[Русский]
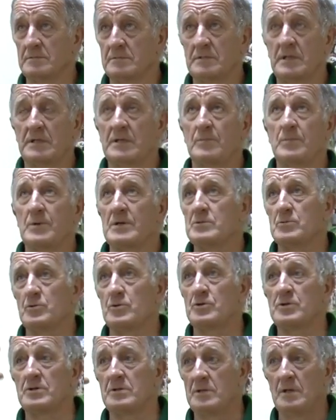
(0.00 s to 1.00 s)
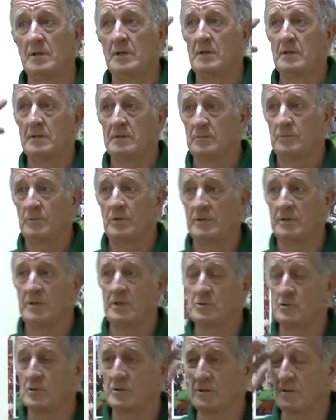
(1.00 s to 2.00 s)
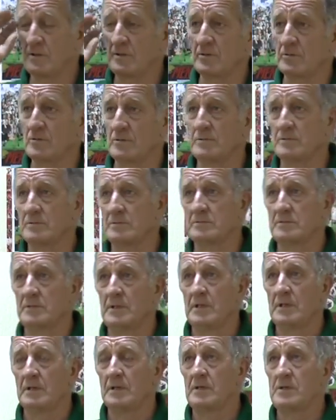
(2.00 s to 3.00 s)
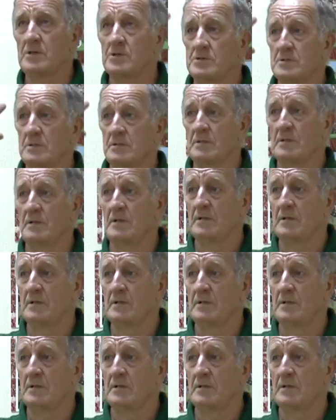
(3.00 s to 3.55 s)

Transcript: когда пасующий передачу делает, он, конечно,